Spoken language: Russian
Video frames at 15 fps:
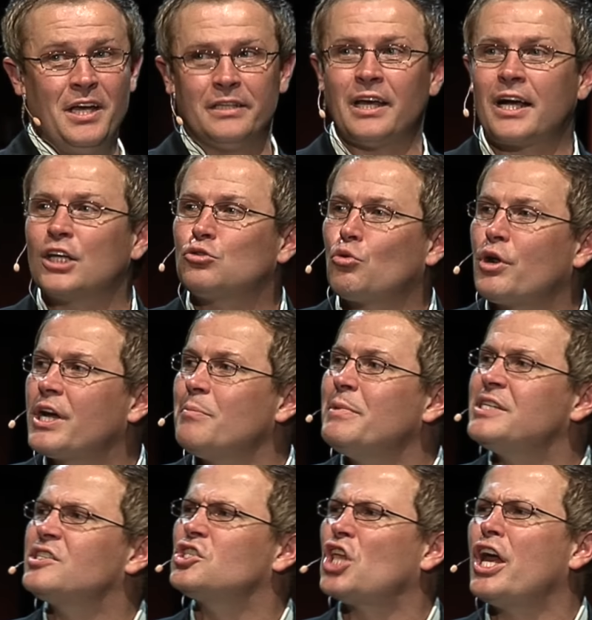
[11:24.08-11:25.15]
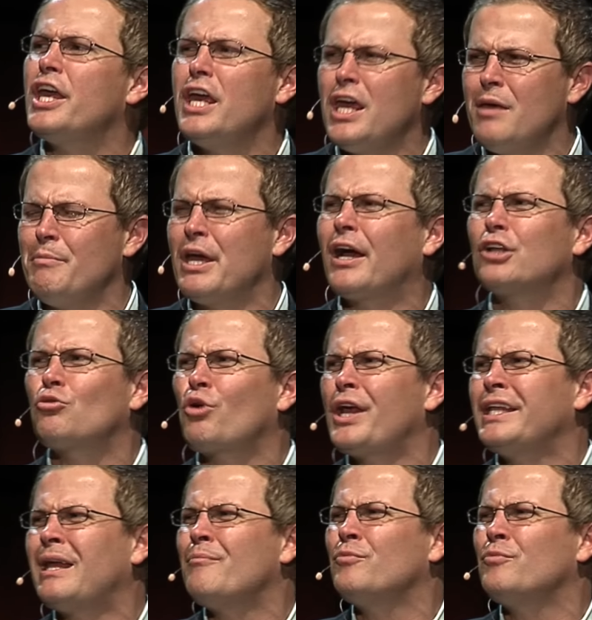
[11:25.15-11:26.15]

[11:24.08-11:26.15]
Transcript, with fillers: на которых мы стоим, и которые